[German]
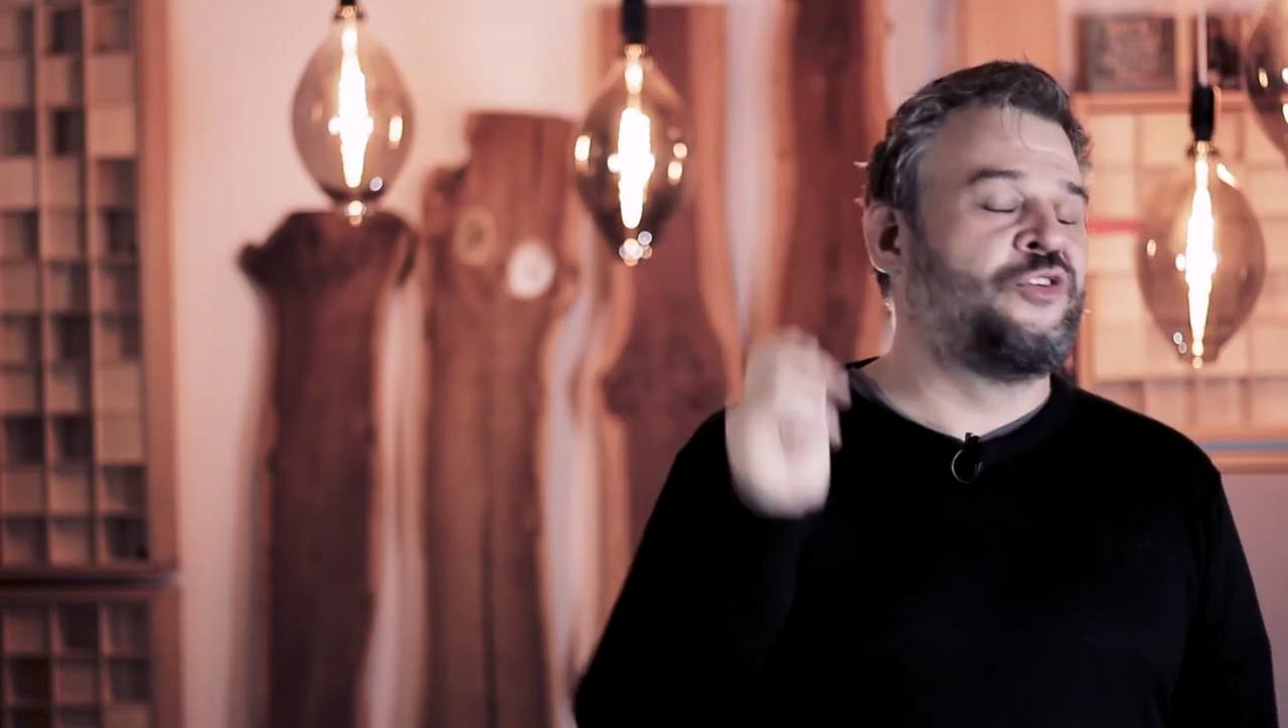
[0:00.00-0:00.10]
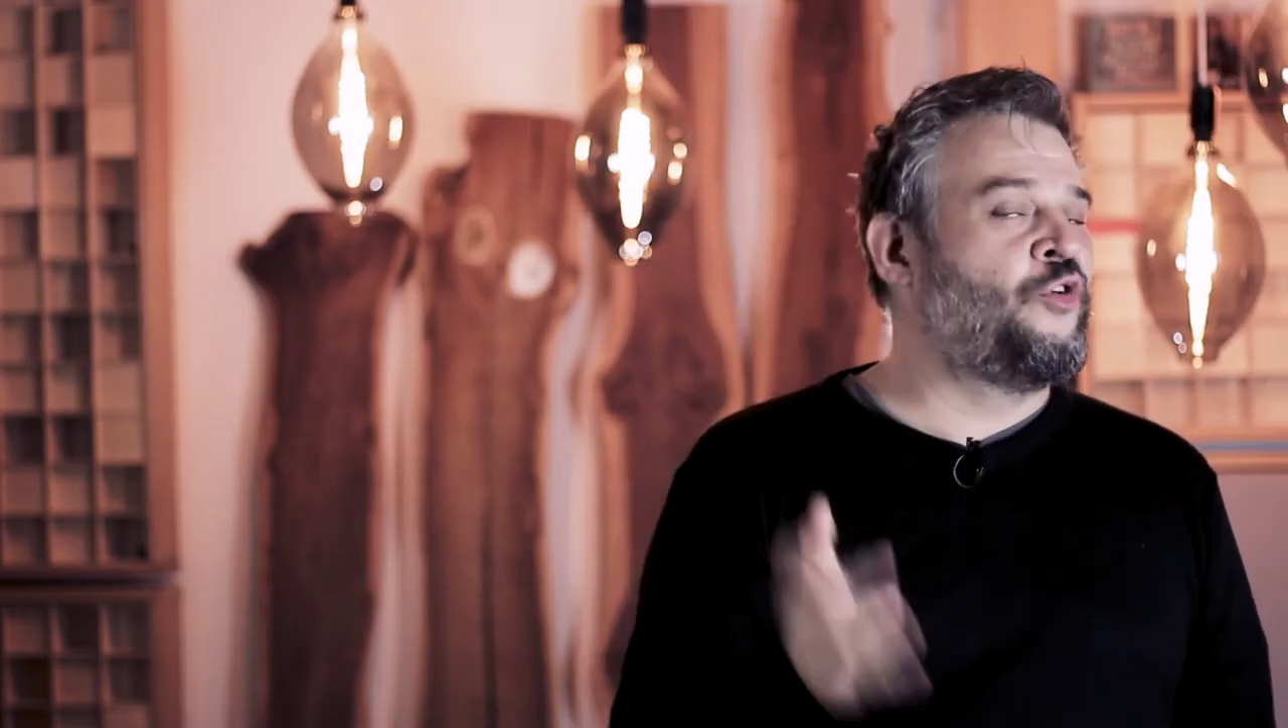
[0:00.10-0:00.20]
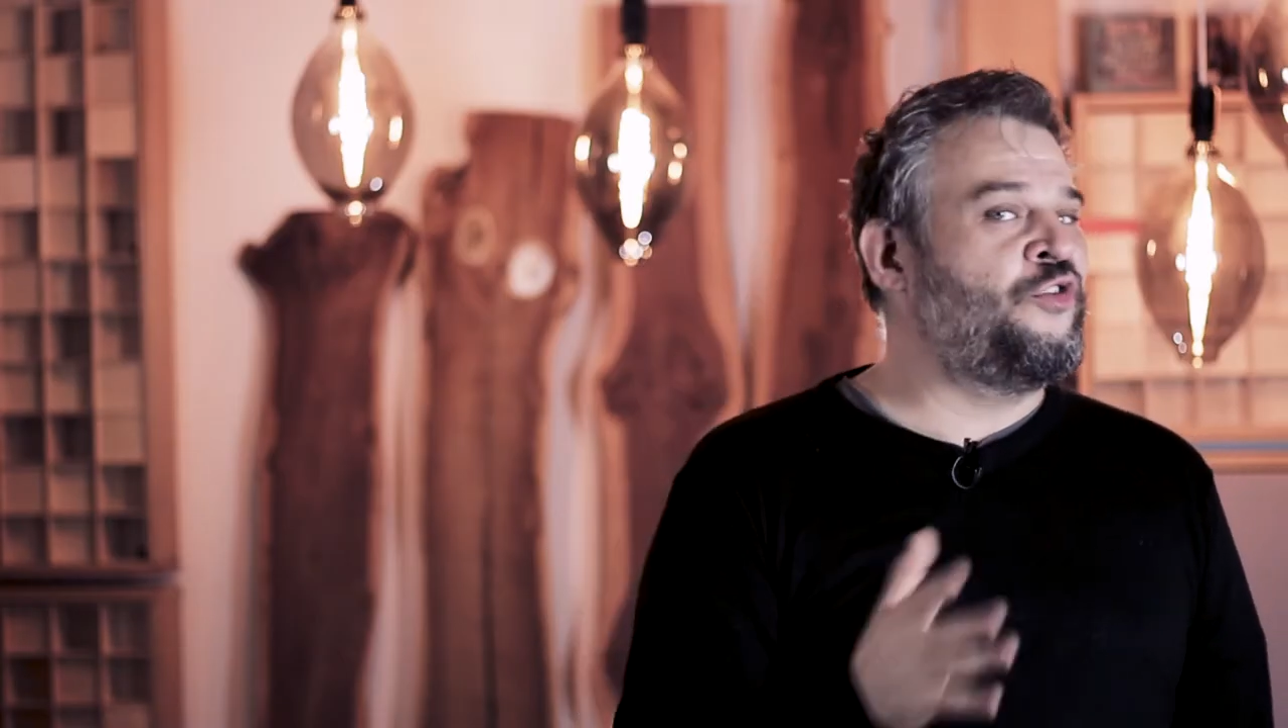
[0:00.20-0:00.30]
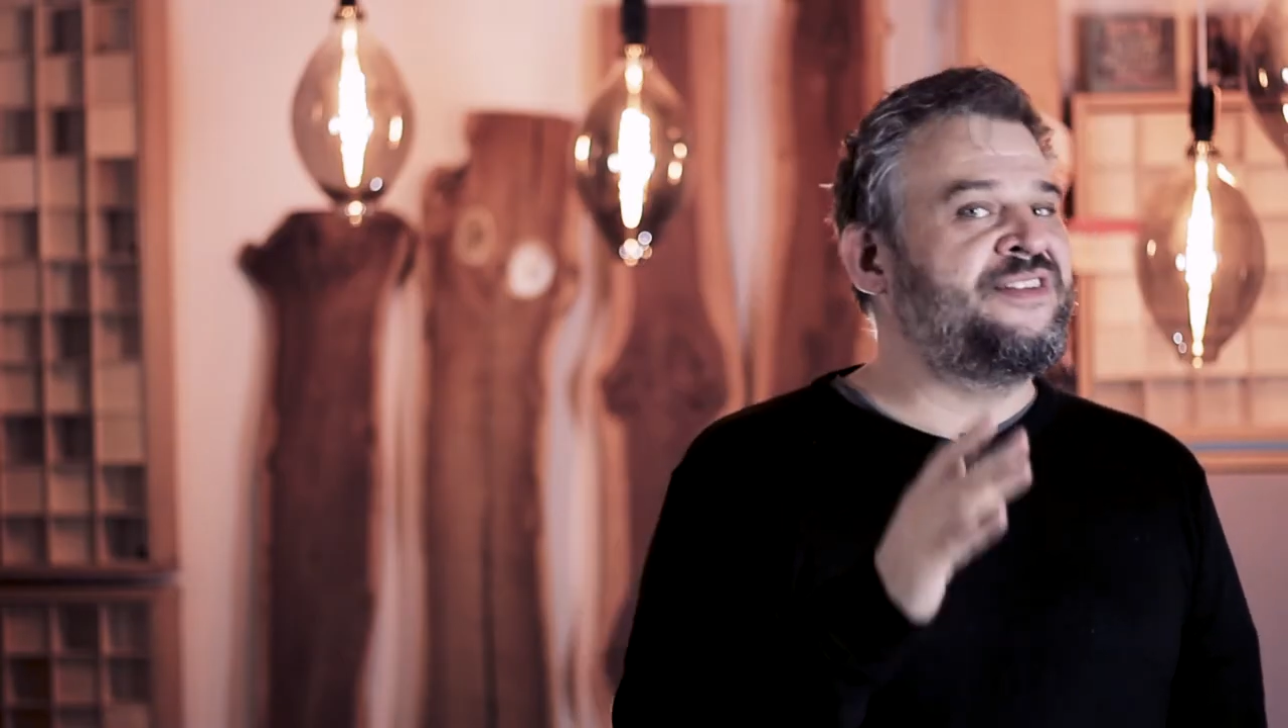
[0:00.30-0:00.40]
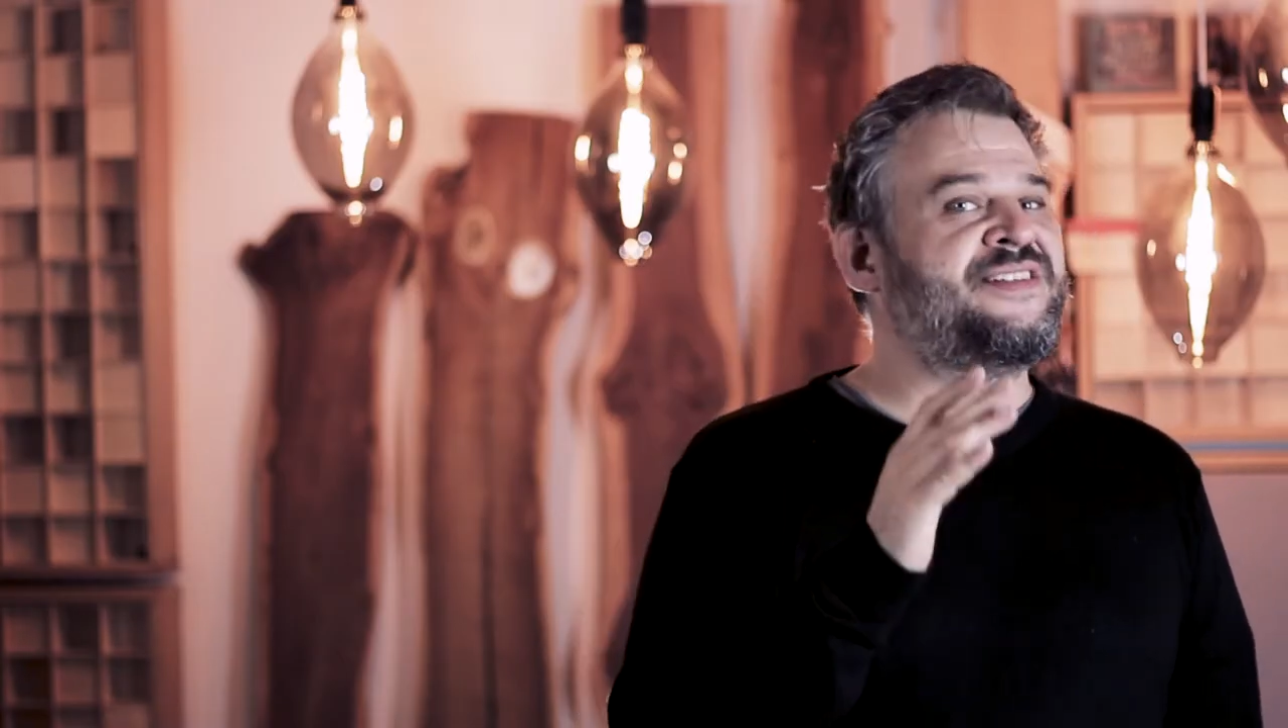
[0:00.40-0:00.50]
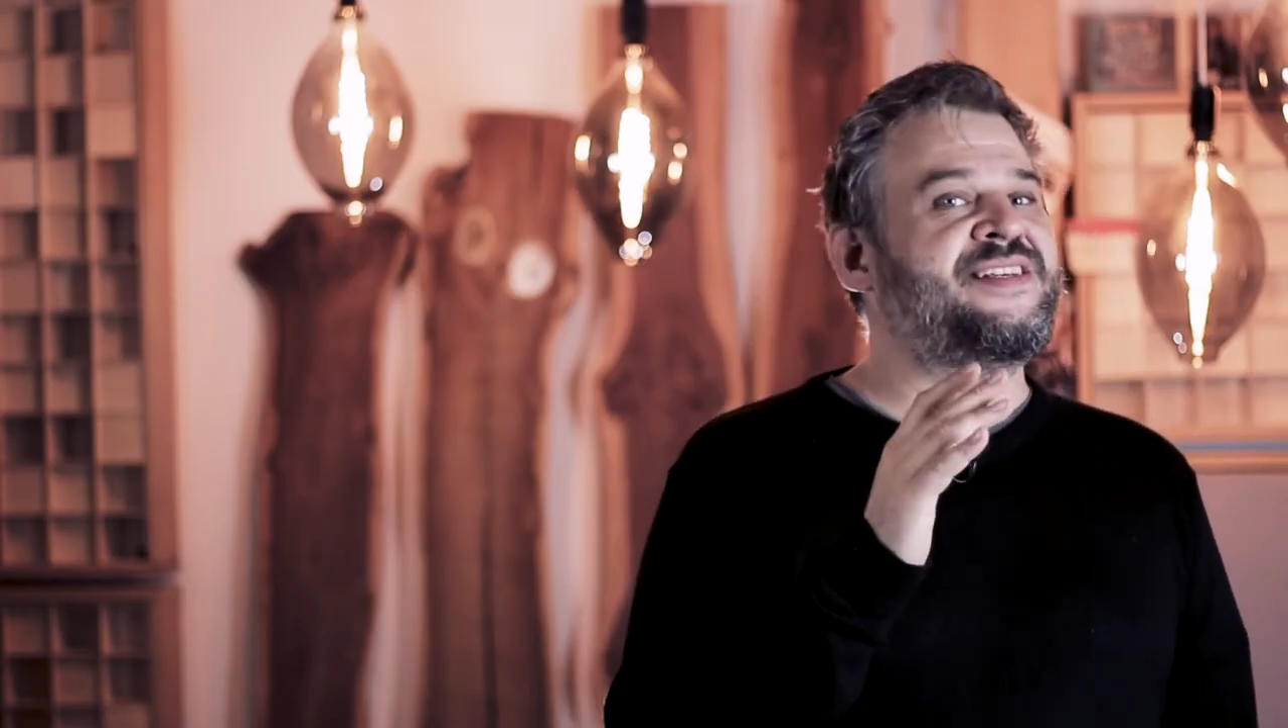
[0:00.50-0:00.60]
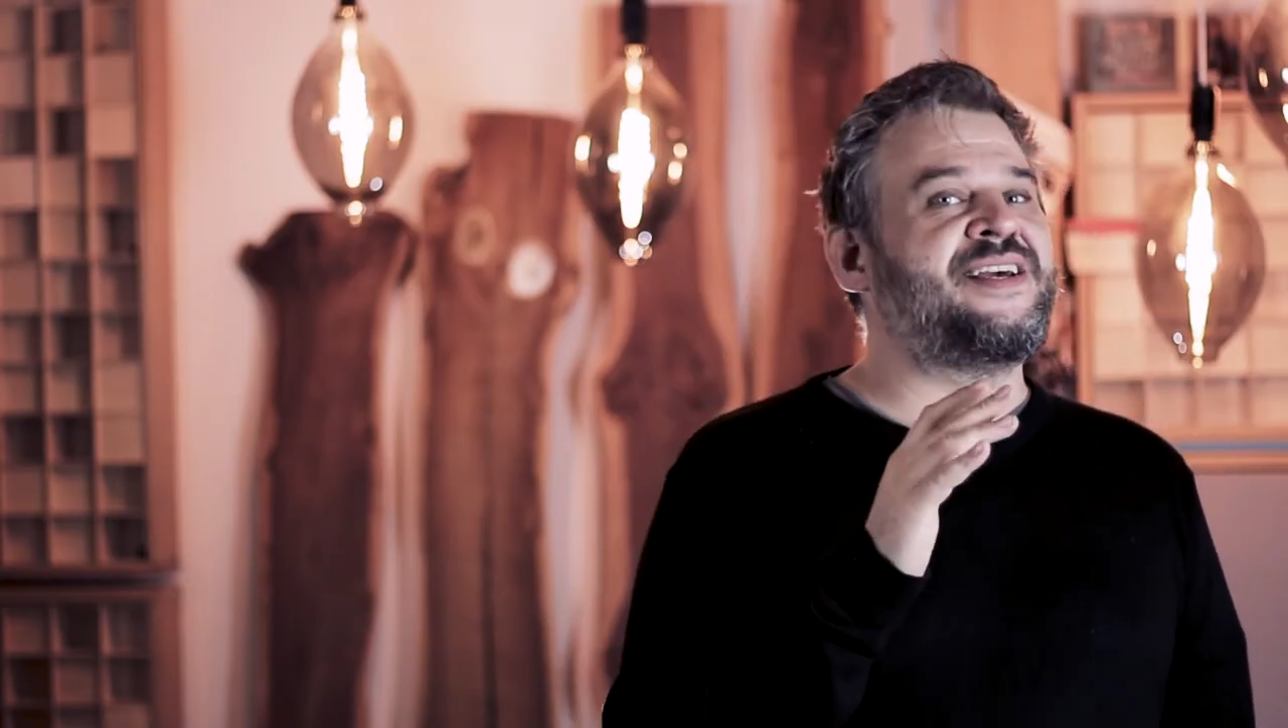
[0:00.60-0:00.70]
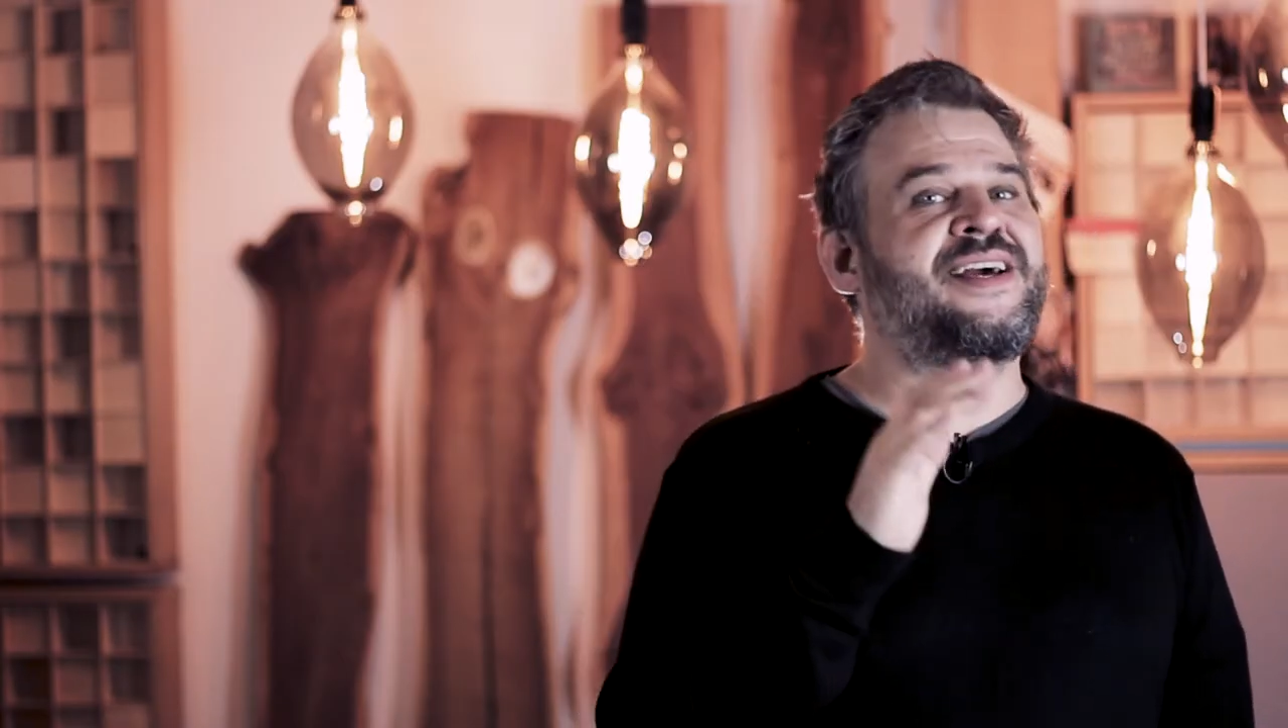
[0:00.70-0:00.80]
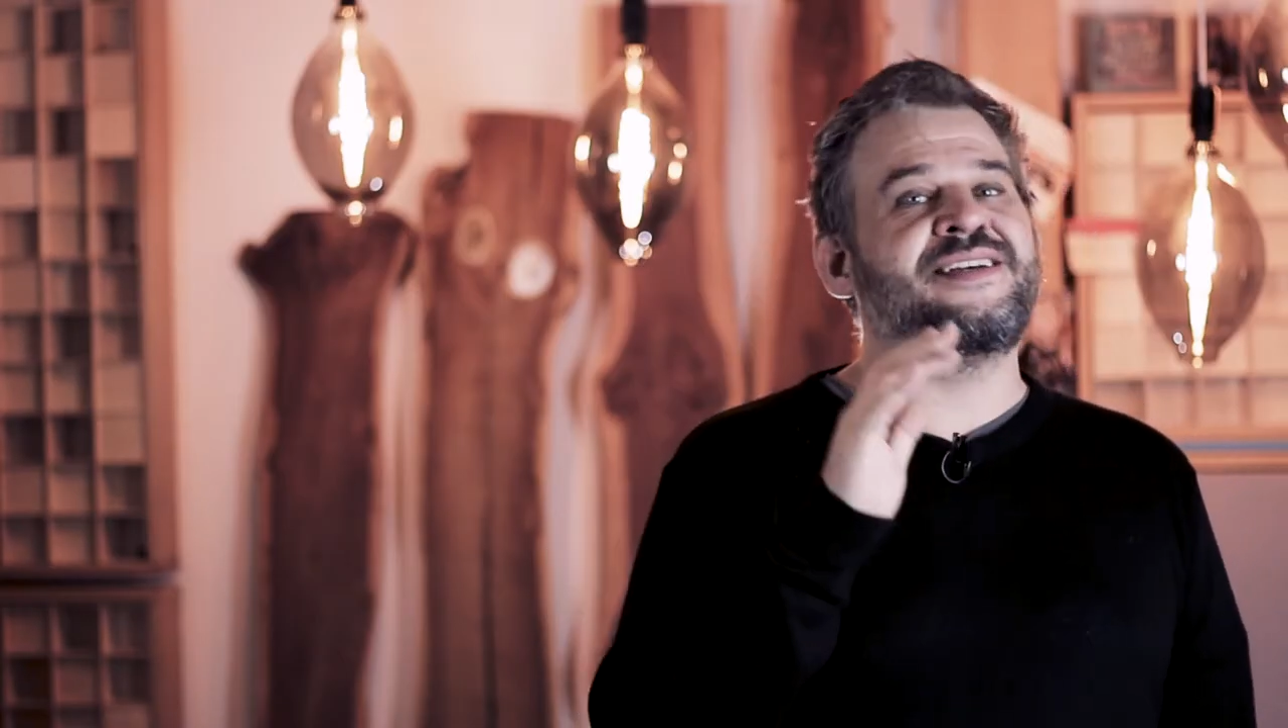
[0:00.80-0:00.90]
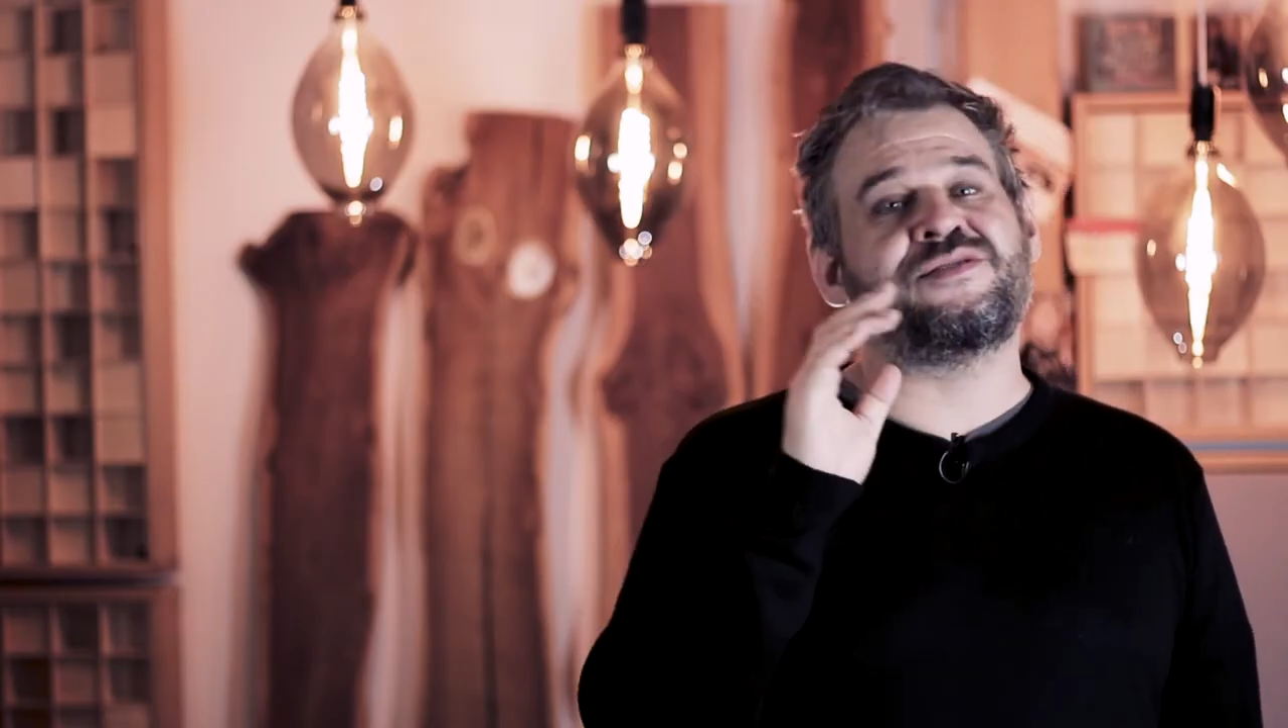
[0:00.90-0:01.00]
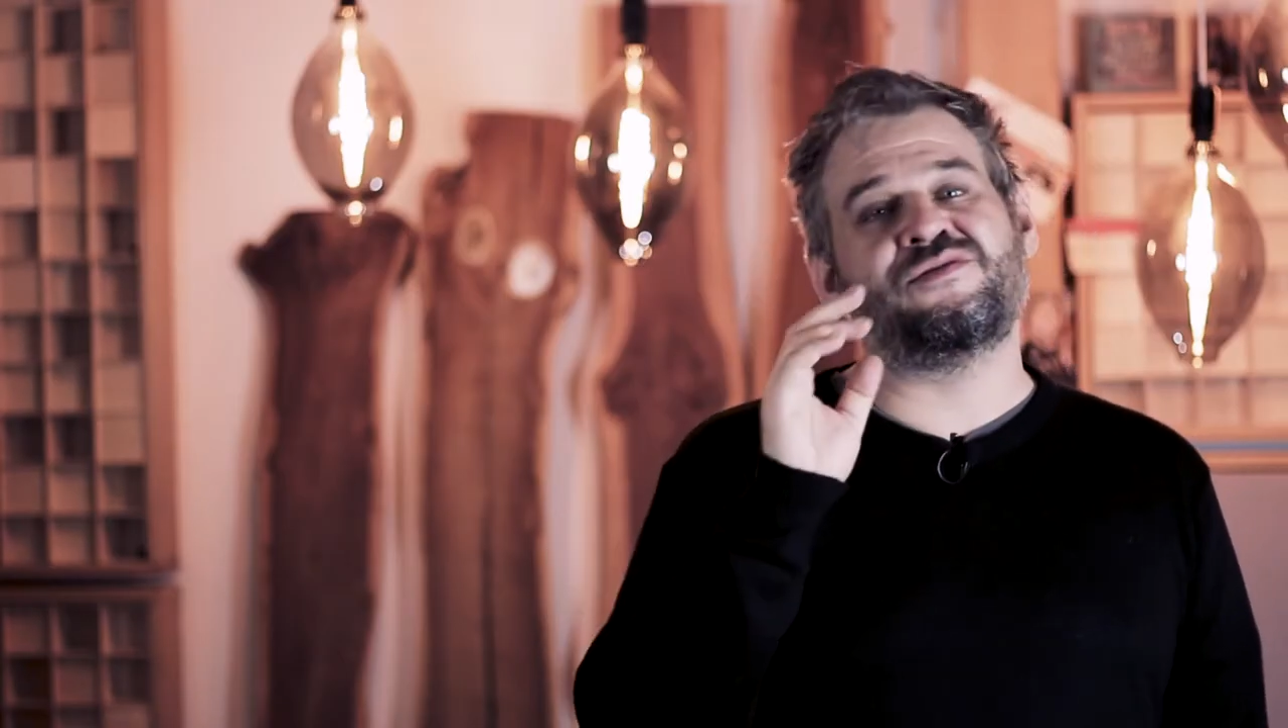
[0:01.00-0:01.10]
günstiges